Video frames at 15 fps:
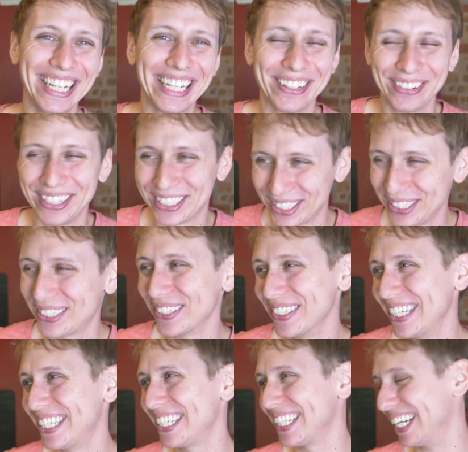息はずっと
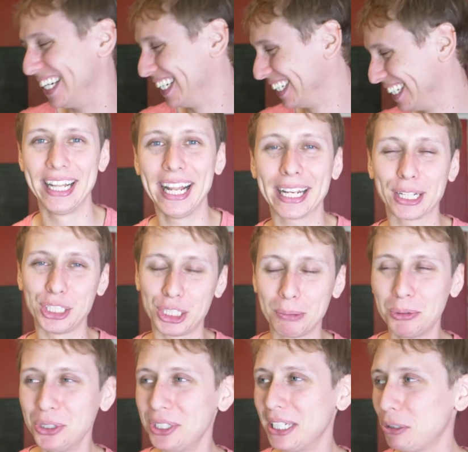寝てた。なんか自
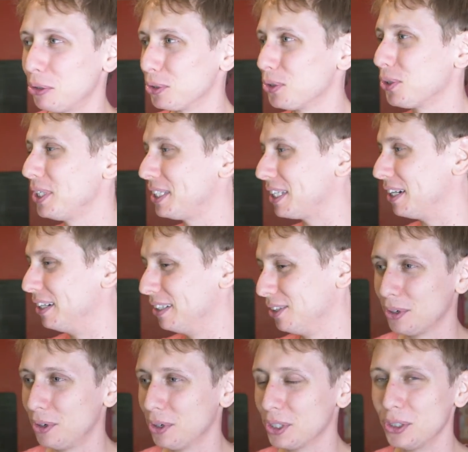分で驚いた。
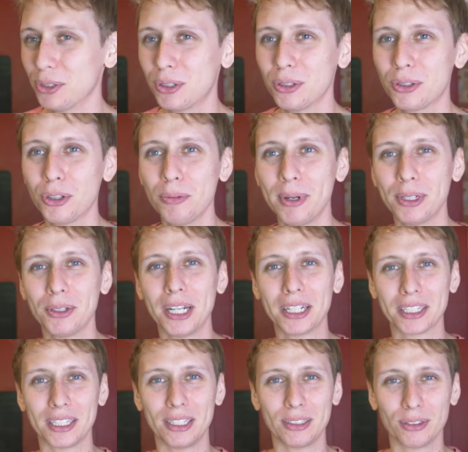俺よく車の
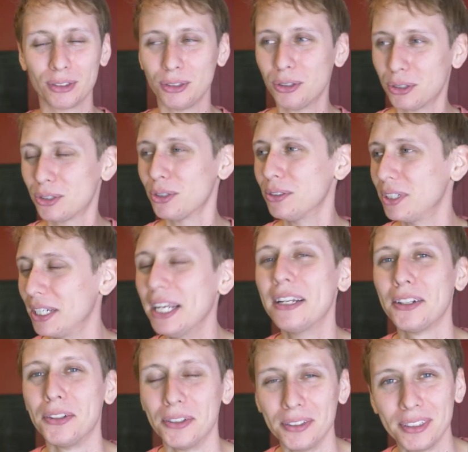中でよくそんな寝
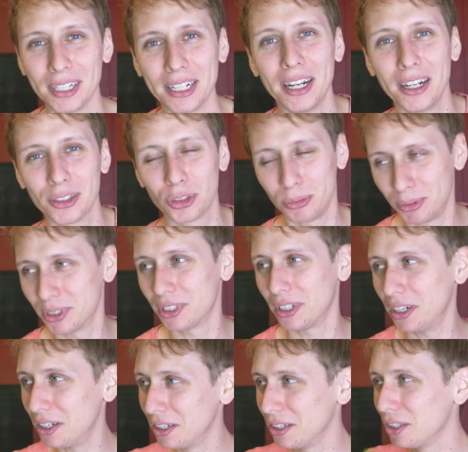れるよなと思っ
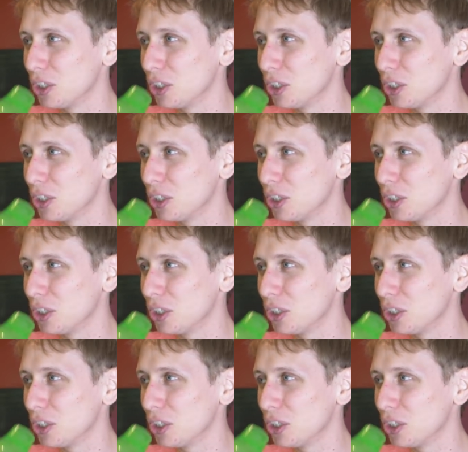た。